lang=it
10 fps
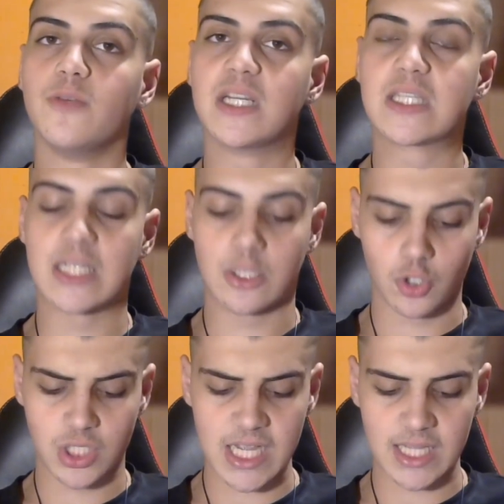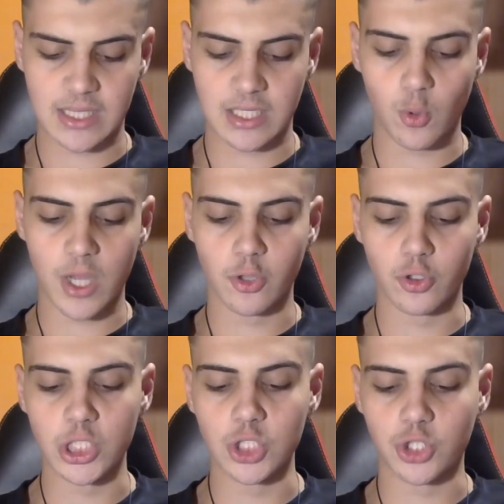versetto 7,
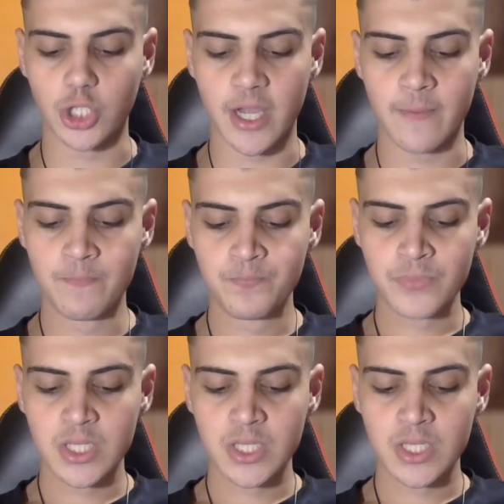quando dice